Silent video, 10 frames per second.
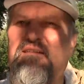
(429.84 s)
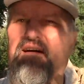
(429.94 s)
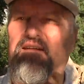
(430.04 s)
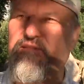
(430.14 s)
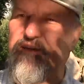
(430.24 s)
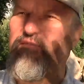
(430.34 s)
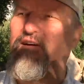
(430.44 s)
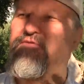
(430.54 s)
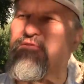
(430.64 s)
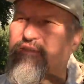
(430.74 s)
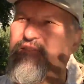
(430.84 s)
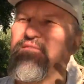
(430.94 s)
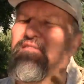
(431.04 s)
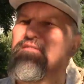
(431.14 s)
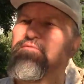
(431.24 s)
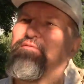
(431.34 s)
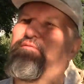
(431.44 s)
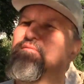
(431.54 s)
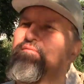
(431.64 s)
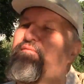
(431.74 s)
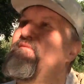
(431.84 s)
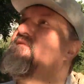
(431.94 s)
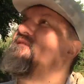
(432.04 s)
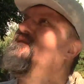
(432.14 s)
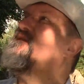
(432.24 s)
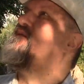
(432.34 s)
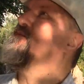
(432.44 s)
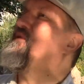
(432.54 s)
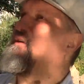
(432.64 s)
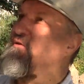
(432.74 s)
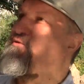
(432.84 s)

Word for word: открывают, раскрывают. Мне как